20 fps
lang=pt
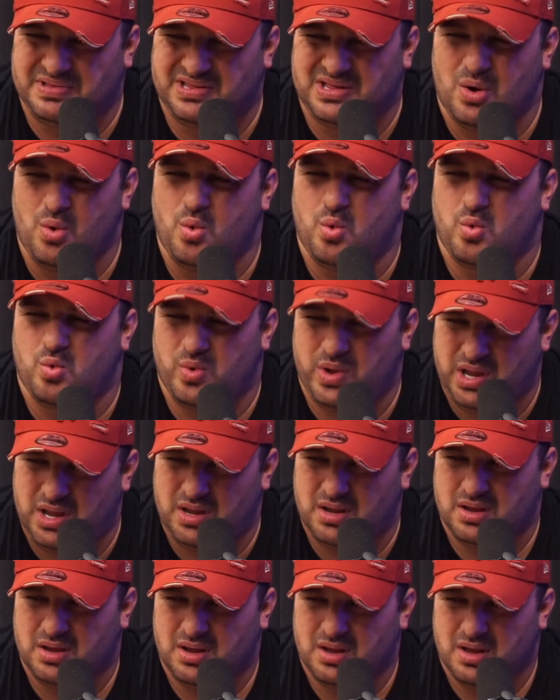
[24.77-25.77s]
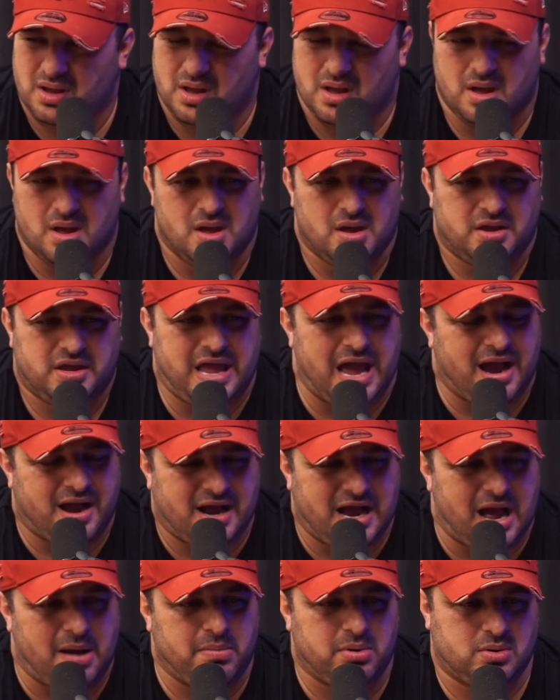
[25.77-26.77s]
Tão ruim que
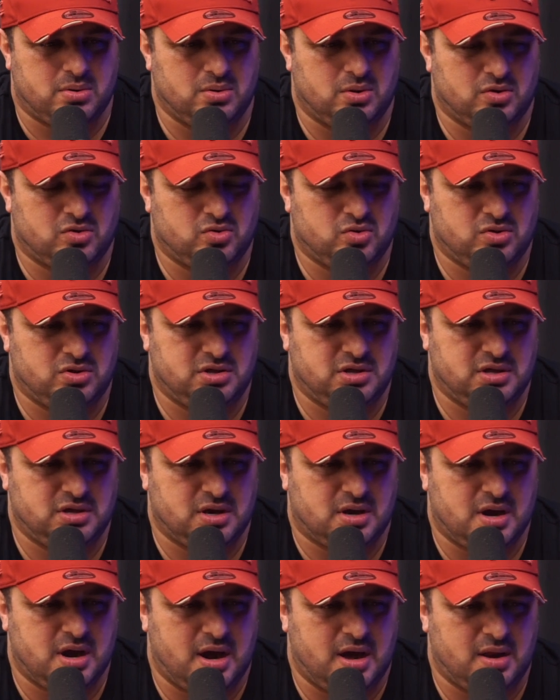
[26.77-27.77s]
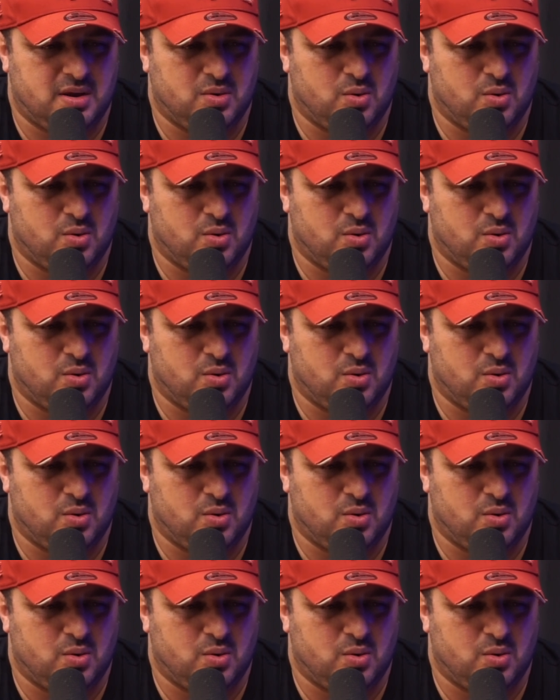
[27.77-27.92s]
acaba com o nosso dia, cara.